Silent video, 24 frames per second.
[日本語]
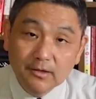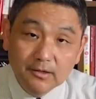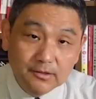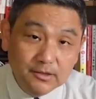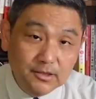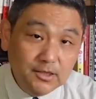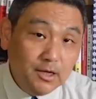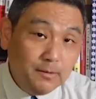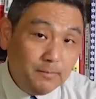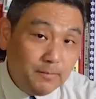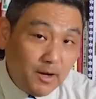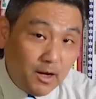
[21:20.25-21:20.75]

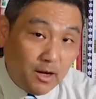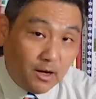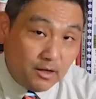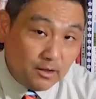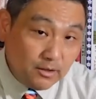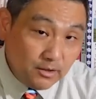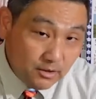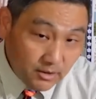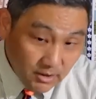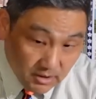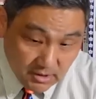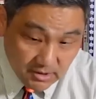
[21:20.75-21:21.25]
言えば
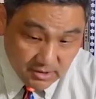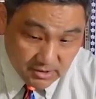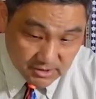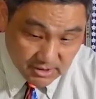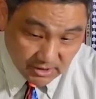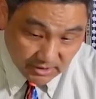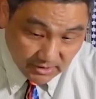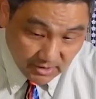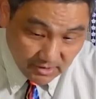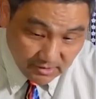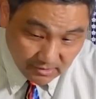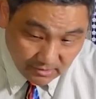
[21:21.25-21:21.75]
いいん
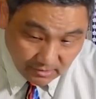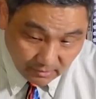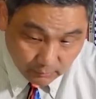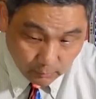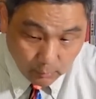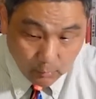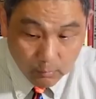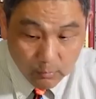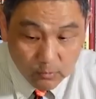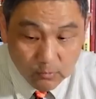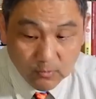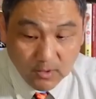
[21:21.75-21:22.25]
じゃないかと
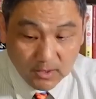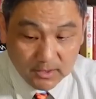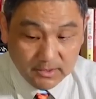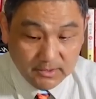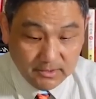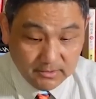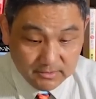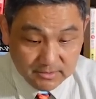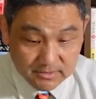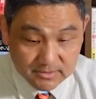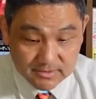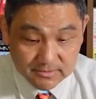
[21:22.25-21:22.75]
思うわけ
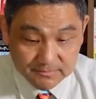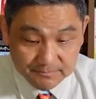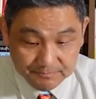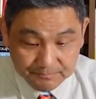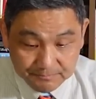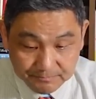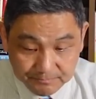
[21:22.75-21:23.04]
なんです。